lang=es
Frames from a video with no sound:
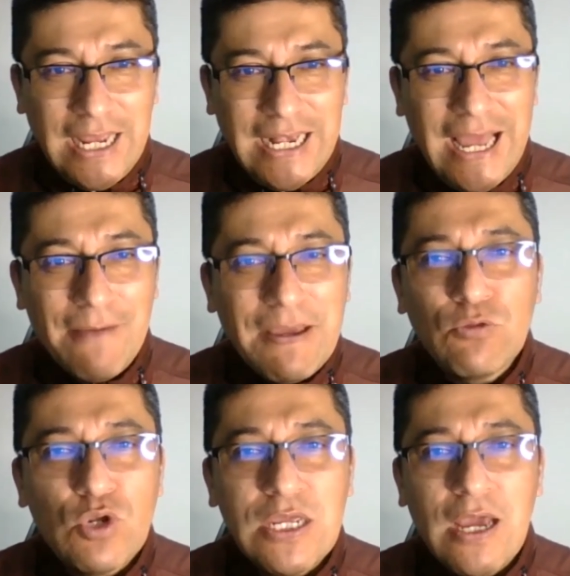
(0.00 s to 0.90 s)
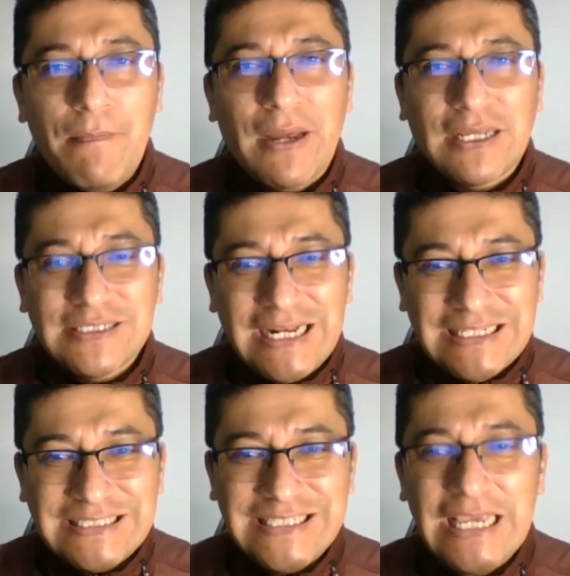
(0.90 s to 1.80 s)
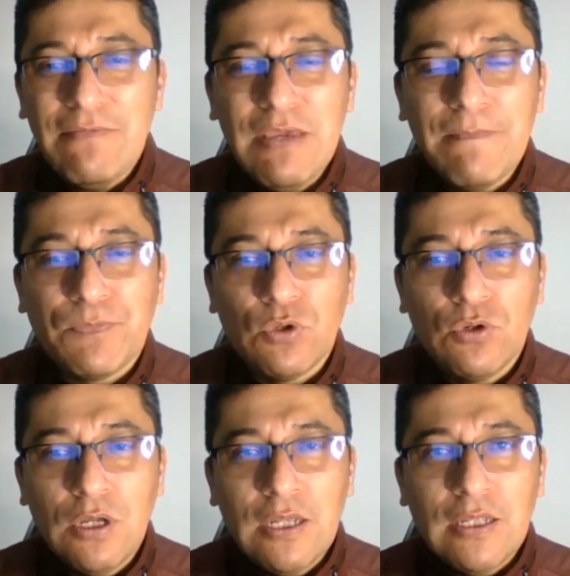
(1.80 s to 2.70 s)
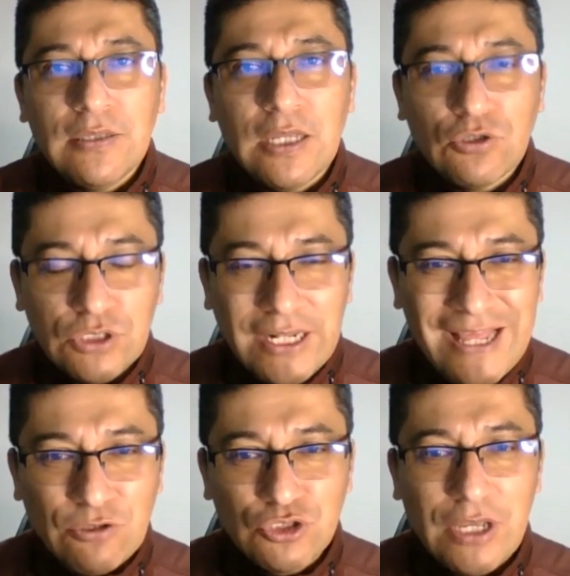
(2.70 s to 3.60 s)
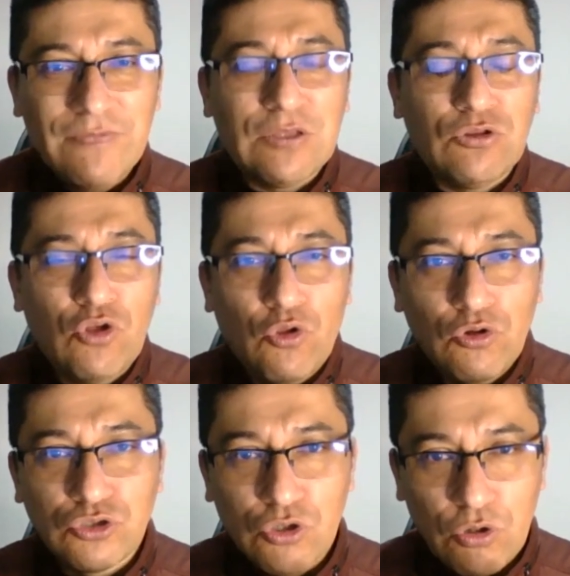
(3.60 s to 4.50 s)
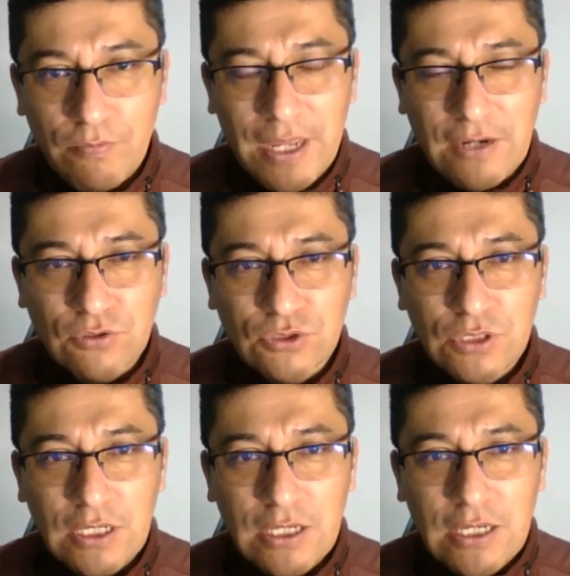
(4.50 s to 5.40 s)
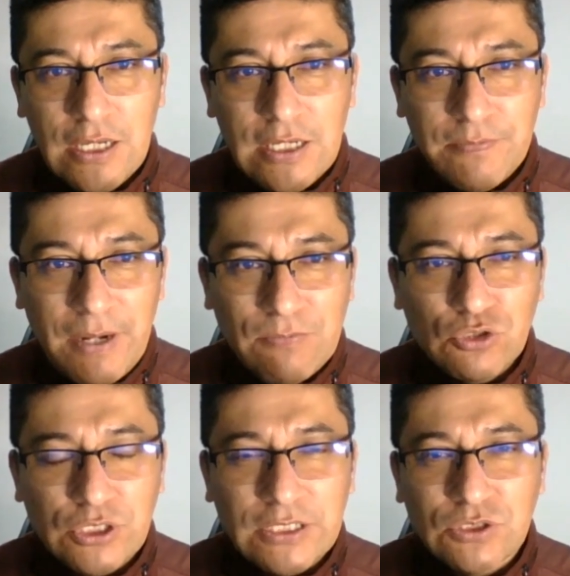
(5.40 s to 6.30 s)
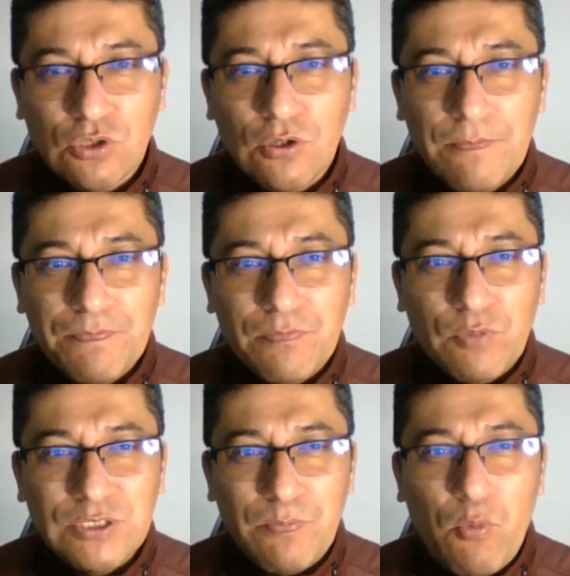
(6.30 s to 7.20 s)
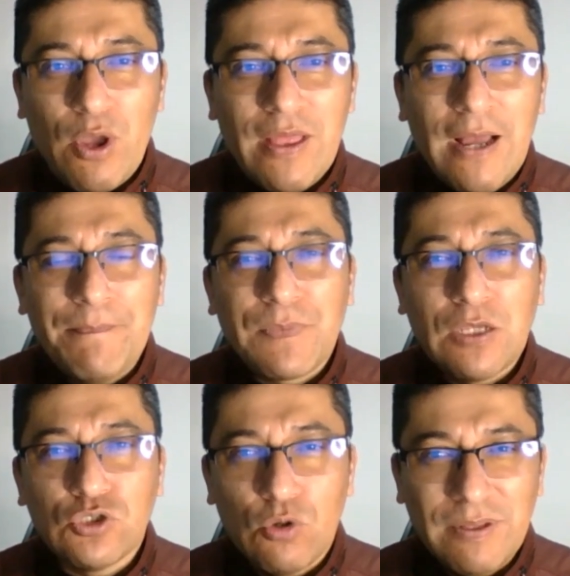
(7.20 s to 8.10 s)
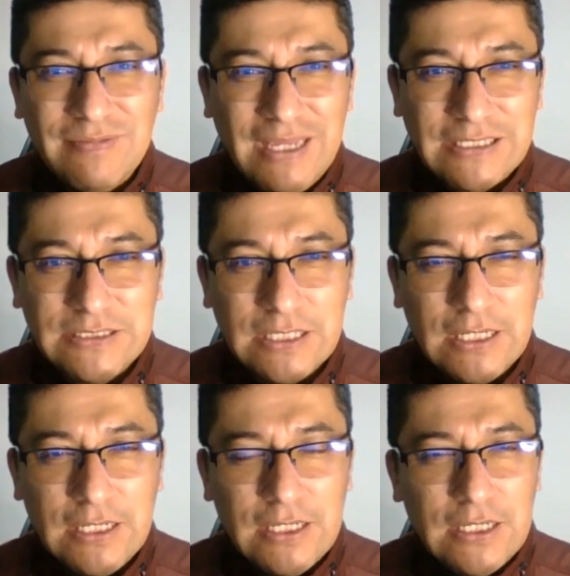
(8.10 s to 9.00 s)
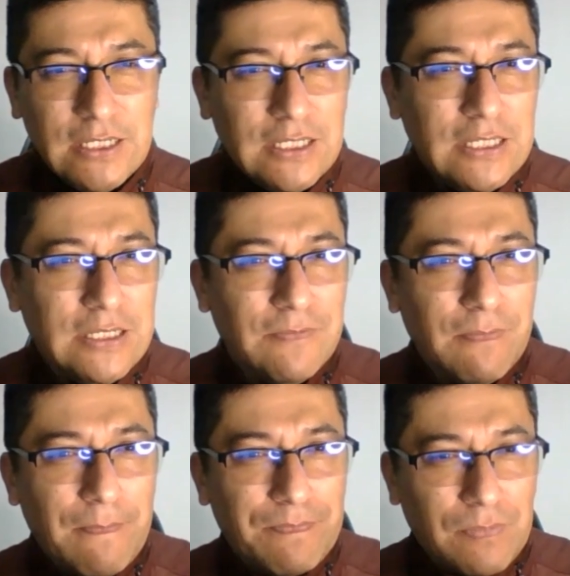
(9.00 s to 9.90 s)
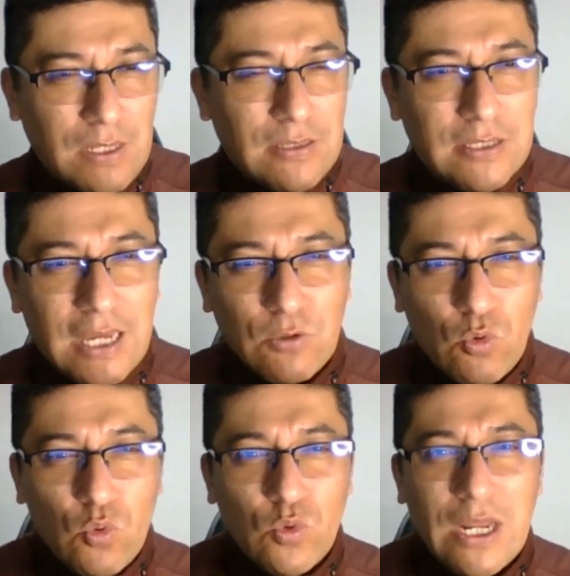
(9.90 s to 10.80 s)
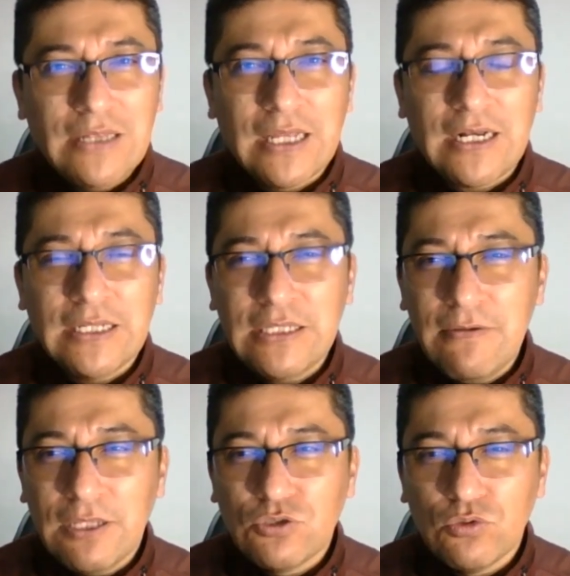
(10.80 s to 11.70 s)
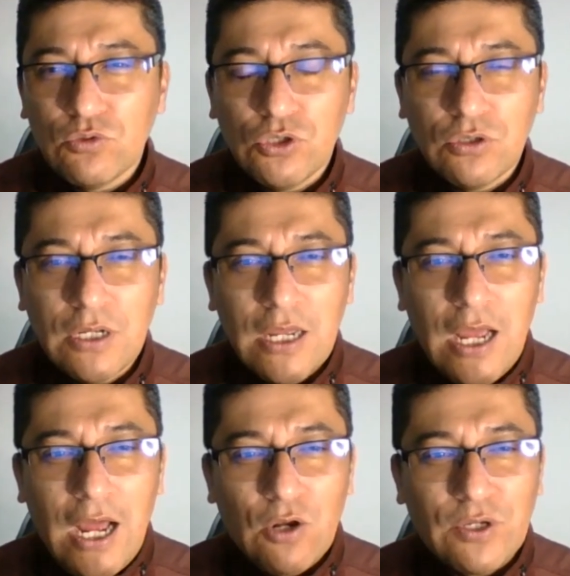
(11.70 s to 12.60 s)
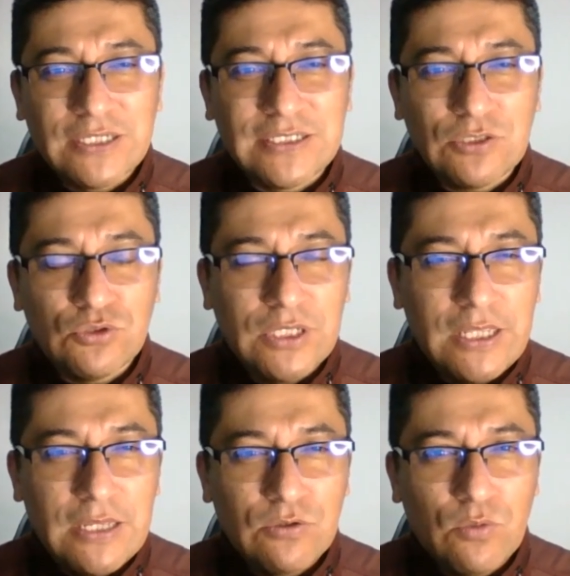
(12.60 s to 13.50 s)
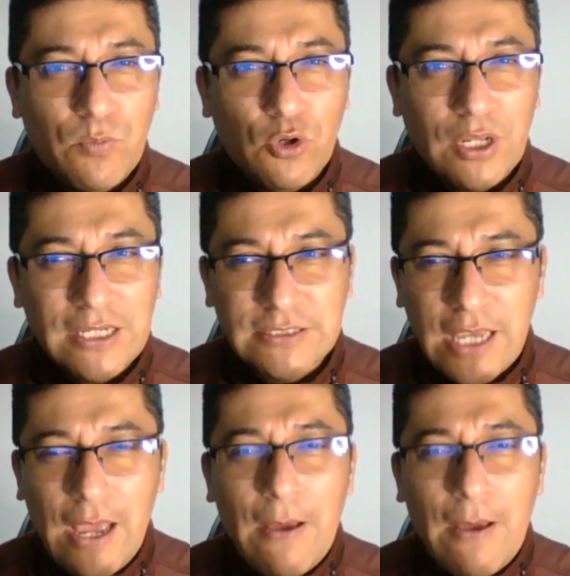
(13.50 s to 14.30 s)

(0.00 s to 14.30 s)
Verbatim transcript: la veeduría para hacer el seguimiento de los dineros de todos los colombianos. Esperamos que esto pues pueda solventarse y dar una alternativa de solución a lo que está sucediendo porque es